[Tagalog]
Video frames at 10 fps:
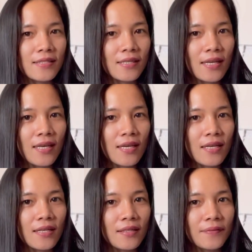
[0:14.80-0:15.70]

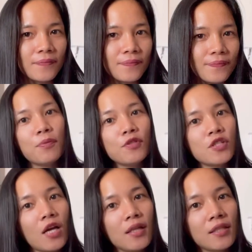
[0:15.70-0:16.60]
Tadang! Pun
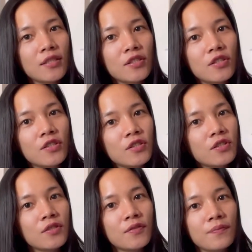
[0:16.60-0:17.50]
challenge.
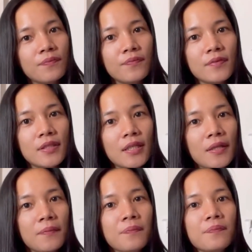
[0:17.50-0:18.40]
See?
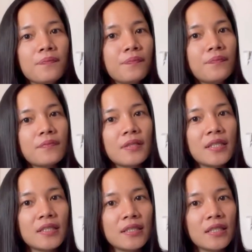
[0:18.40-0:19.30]

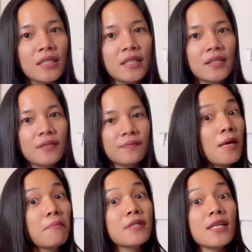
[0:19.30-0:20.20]
See?
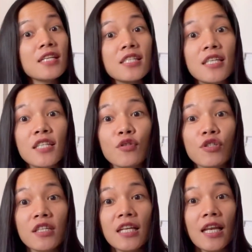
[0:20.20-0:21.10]
Minsan kasi hindi ko
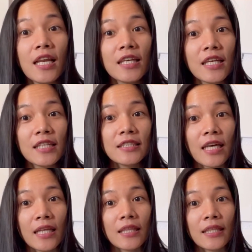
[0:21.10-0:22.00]
siya nilalagyan ng
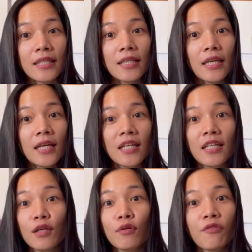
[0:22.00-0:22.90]
dot. Hindi,
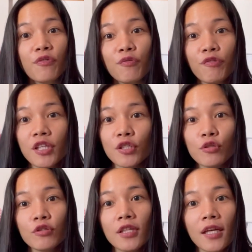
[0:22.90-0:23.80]
hindi ko
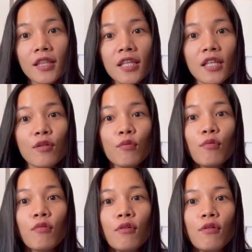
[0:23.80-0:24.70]
na-finish yung dot dito.
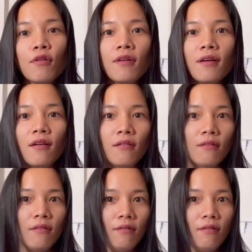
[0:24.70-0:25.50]
-oh.